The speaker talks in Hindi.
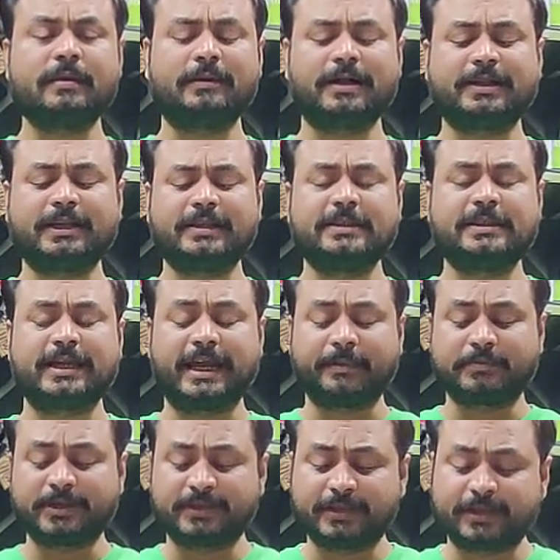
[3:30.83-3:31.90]
अब आते हैं जी
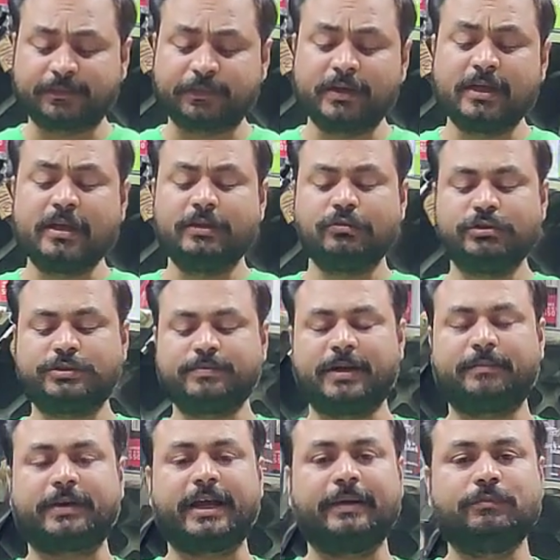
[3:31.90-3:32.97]
रैम की तरफ तो इसमें
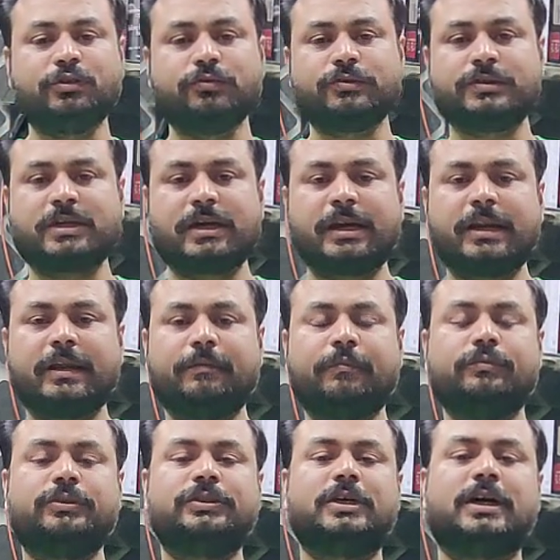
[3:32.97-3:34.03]
हम रैम यूज़ कर रहे हैं
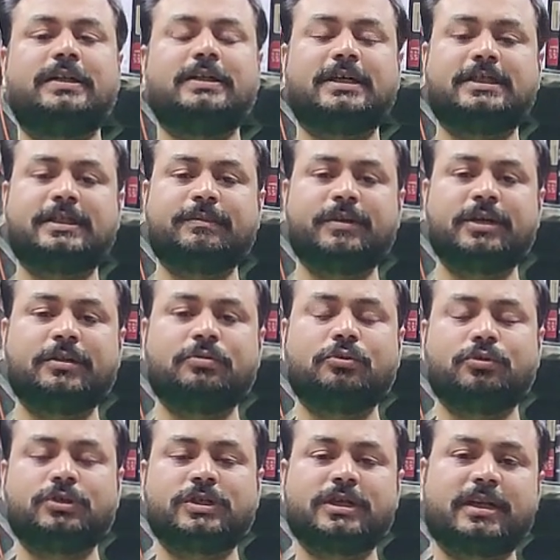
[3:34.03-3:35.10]
वो चार चार जी की
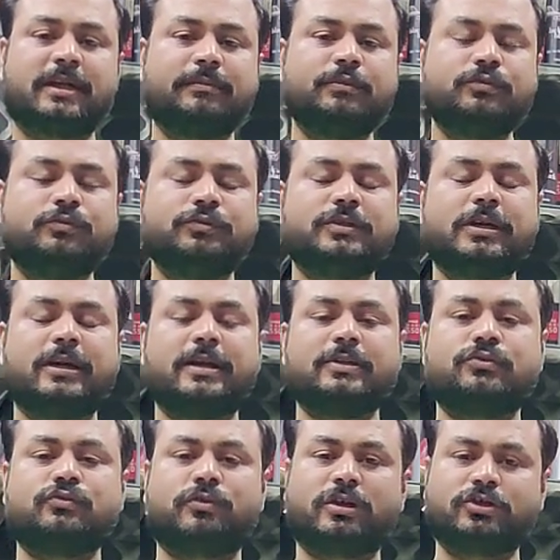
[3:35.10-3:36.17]
दो सिक हम यूज़ कर रहे हैं
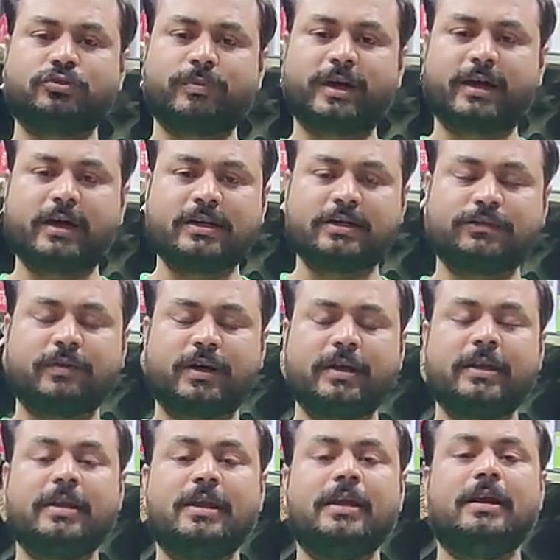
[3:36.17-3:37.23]
सोलह सौ मेगा
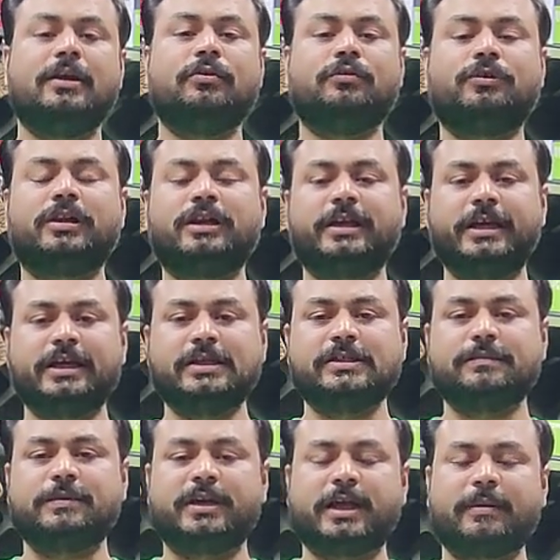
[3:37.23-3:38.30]
वाली टोटल एट
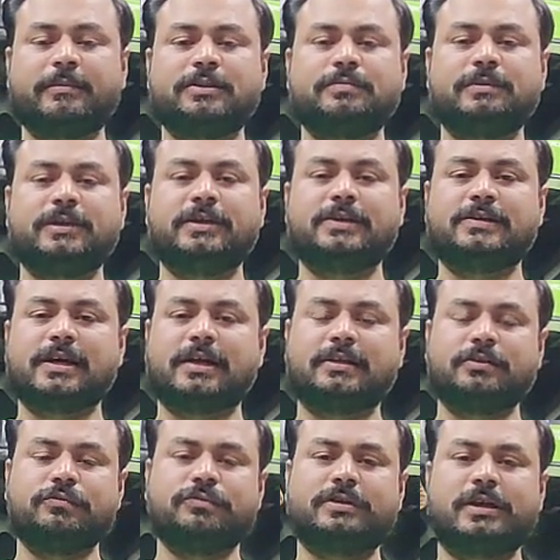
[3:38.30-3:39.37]
जी बी रैम इस बिल्ड के साथ
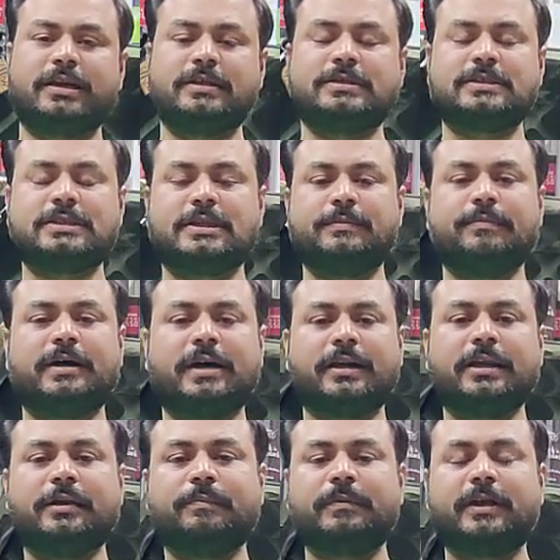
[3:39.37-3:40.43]
यूज़ कर रहे हैं जिसकी
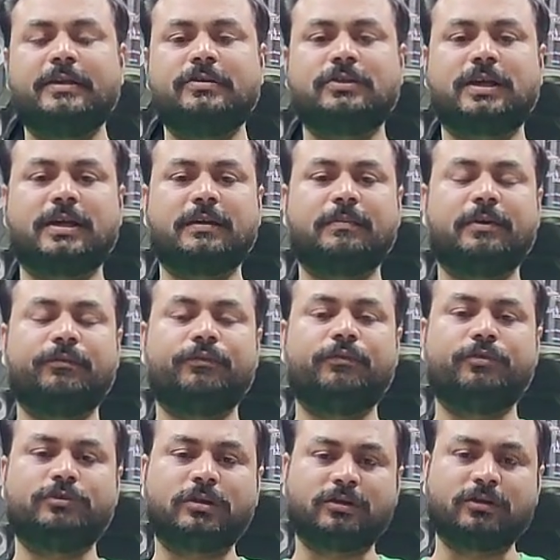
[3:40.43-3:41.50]
मार्केट प्राइस तकरीबन
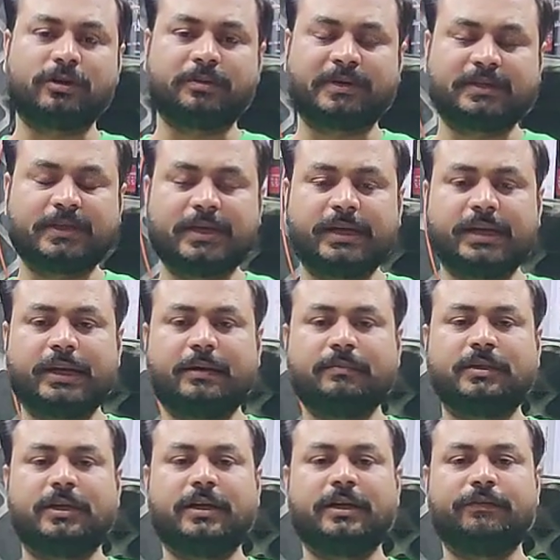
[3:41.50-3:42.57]
फोर थाउजेंड बनती है लेकिन हम
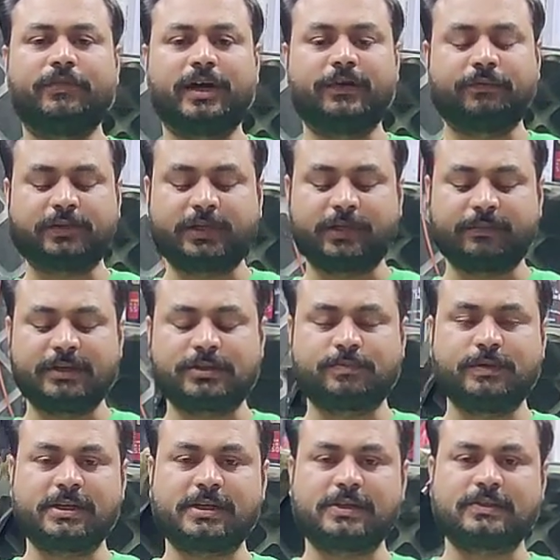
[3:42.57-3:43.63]
थर्टी फाइव हंड्रेड में इस
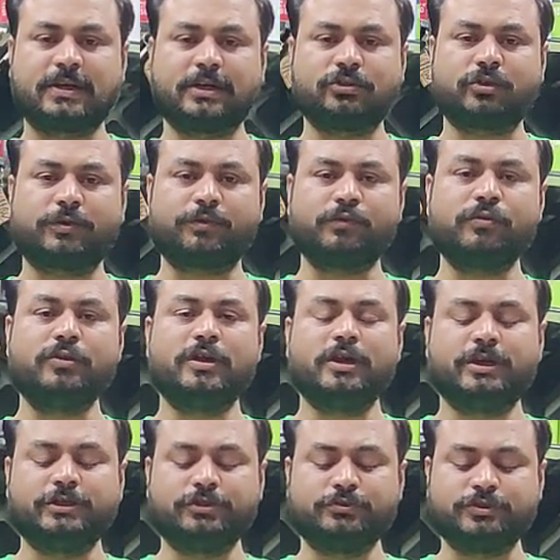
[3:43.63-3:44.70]
बिल्ड के साथ जो है वो
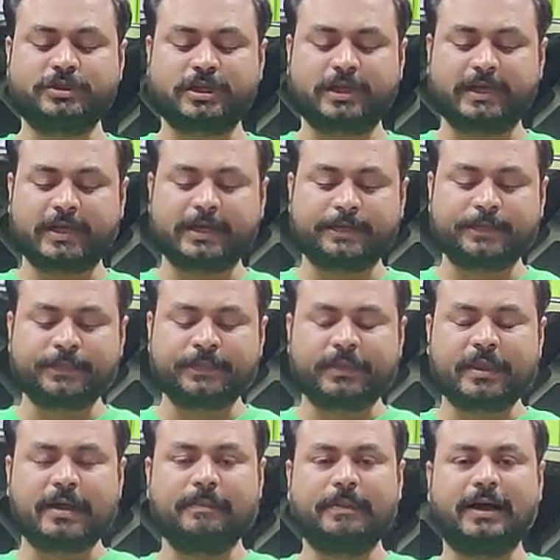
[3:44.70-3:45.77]
यूज़ करेंगे
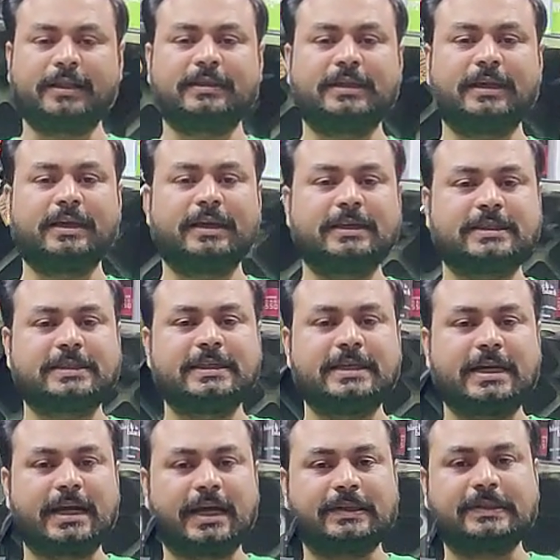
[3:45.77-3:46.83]
अब बात करेंगे इसकी
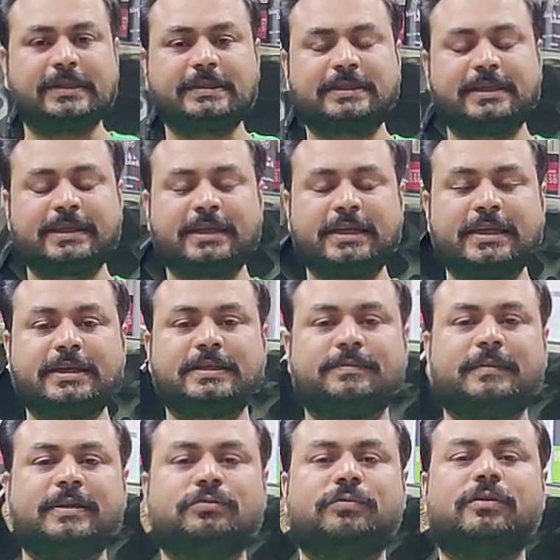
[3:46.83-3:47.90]
एस एस डी की
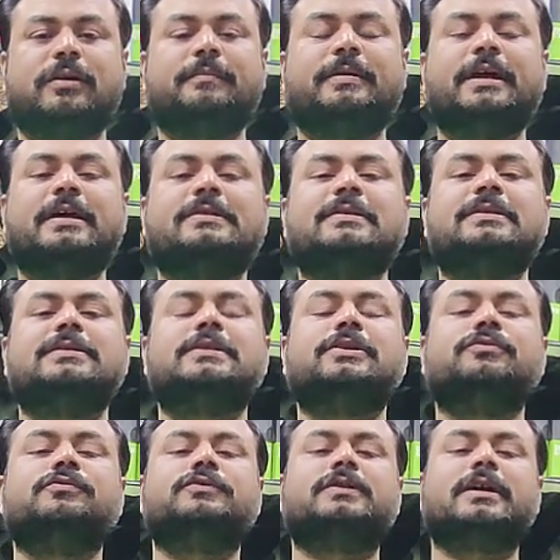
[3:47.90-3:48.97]
इसमें जो हम एस एस डी
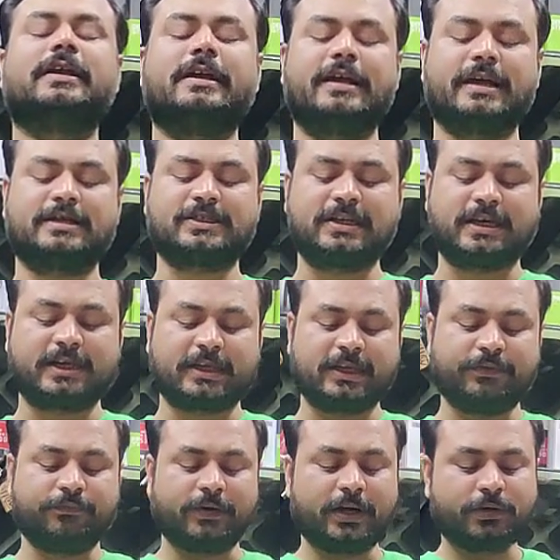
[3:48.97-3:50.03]
यूज़ कर रहे हैं एक्सटार
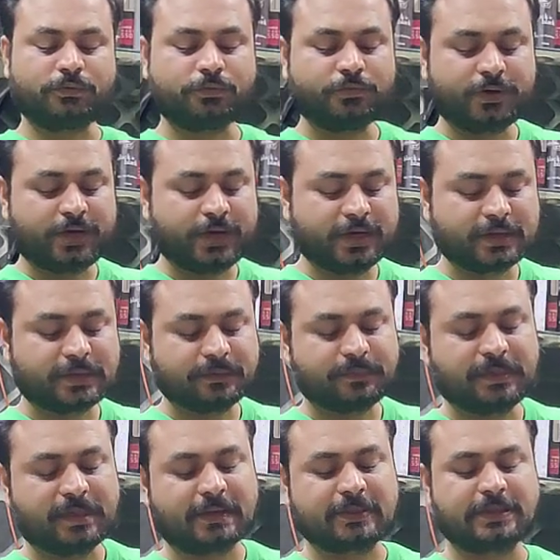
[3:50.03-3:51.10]
की वन टू एट जी
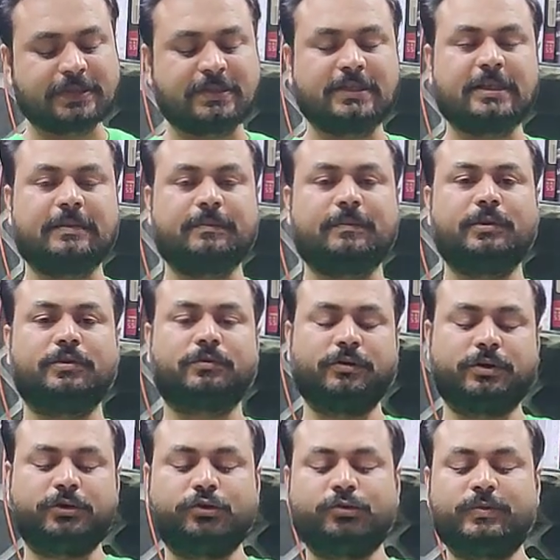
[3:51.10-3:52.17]
बी एस एस डी है
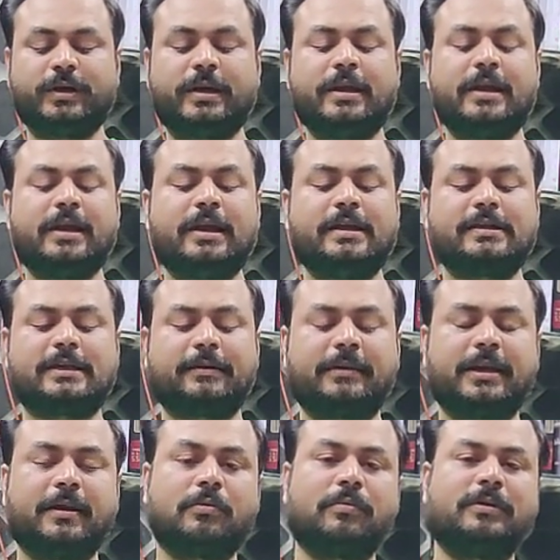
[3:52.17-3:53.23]
बिल्कुल न्यू में इसका
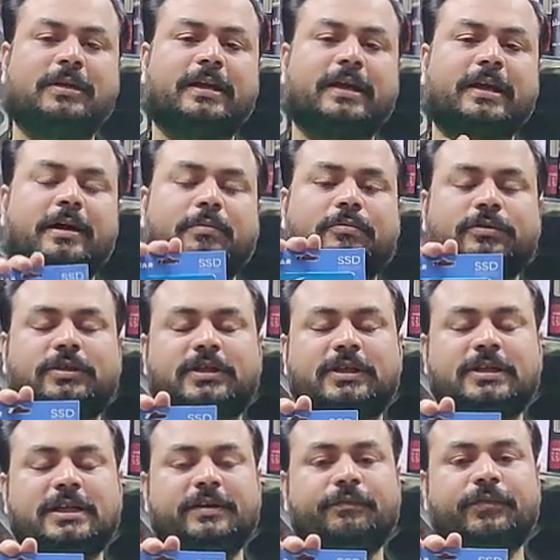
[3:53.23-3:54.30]
मैंने आपको बताया कि आपको थ्री
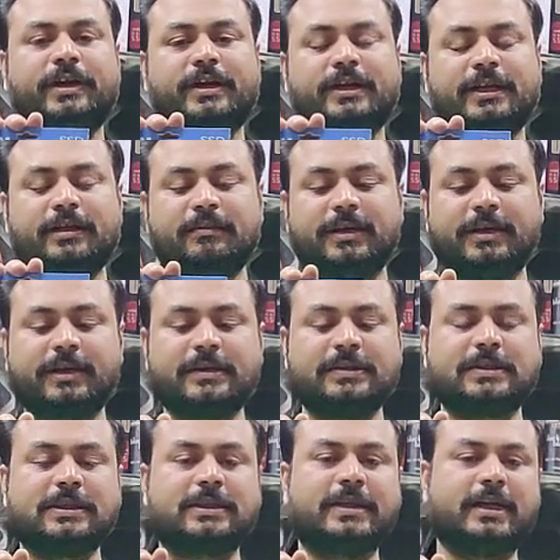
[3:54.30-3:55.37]
ईयर वारंटी मिलेगी
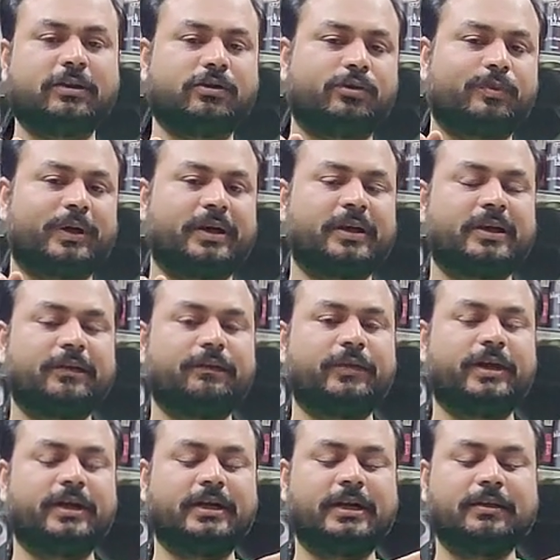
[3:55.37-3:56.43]
इसकी डेड और बन की
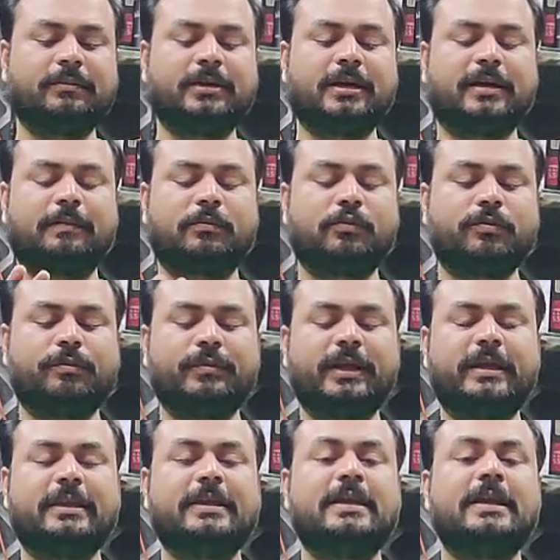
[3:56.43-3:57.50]
वारंटी भी आपको
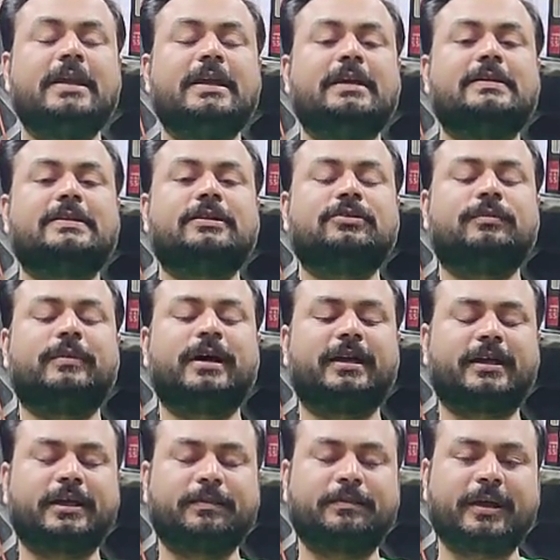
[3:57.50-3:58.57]
मिलेगी इसकी जो
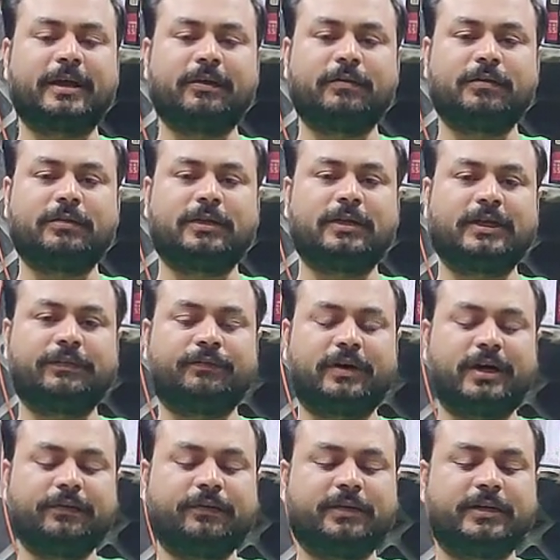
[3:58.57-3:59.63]
मार्केट प्राइस है वो थर्टी
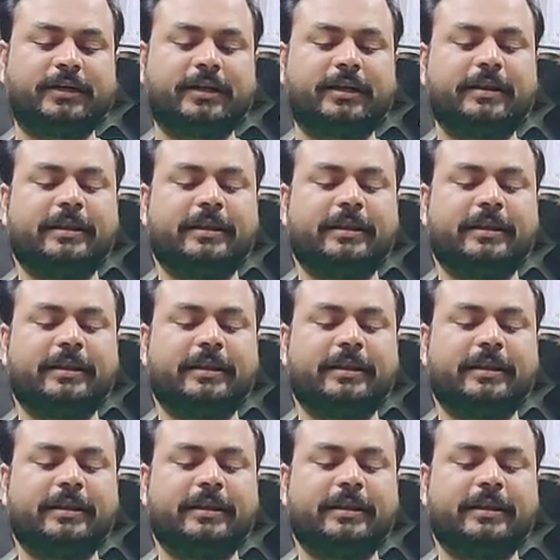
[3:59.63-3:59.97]
फाइव हंड्रेड